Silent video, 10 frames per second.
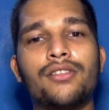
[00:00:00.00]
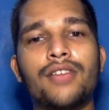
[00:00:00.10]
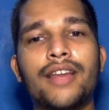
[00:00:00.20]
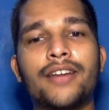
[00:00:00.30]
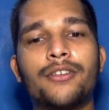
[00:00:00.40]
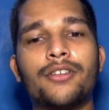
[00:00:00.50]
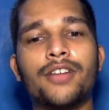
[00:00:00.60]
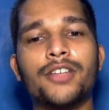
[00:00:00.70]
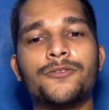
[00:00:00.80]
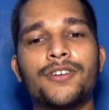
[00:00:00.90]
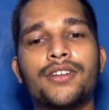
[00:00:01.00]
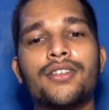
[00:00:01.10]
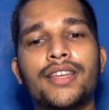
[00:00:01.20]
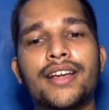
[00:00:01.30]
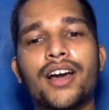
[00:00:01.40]
इलेक्ट्रॉन ट्रांसफ़र
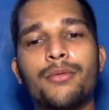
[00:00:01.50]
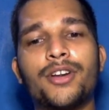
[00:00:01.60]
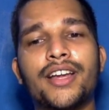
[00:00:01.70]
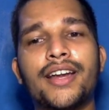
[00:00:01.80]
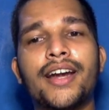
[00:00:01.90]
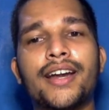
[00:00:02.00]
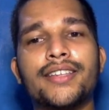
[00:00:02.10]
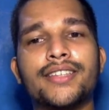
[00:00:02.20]
ये कार्बनिक एनहाइड्रेस